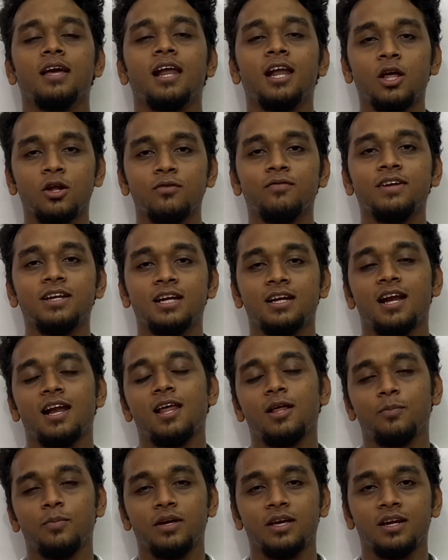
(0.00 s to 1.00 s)
எல்லாரும் வீட்டில் நல்லா
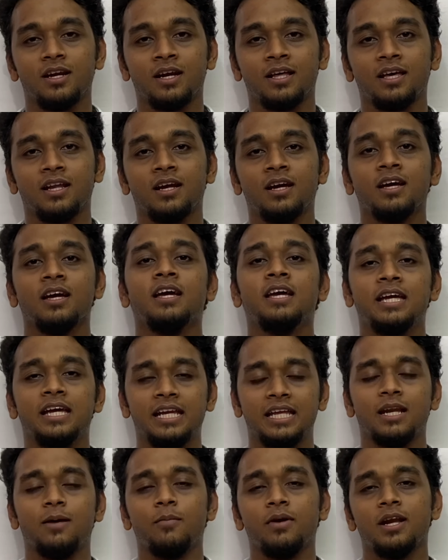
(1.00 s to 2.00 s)
இருப்பீங்கன்னு நினைக்கிறேன்
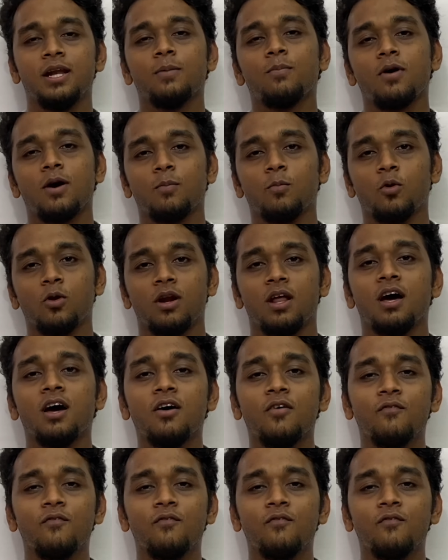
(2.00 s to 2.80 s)
இன்னைக்கு நம்ம என்ன பார்க்க போறோம்னா